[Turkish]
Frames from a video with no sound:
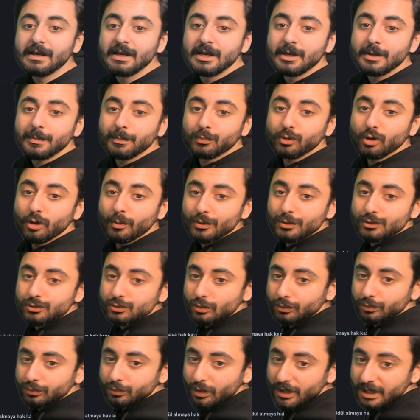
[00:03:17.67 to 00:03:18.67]
promosyon
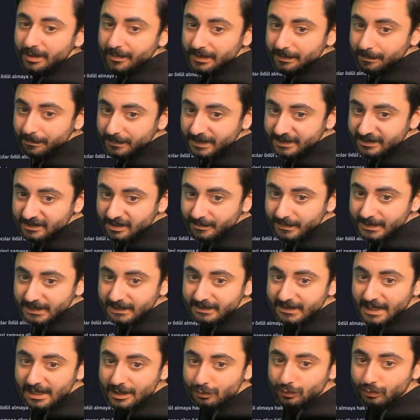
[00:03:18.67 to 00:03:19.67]
dönemi bitiminden
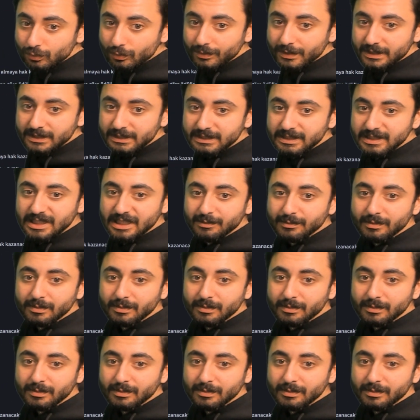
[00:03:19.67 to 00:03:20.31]
sonraki 21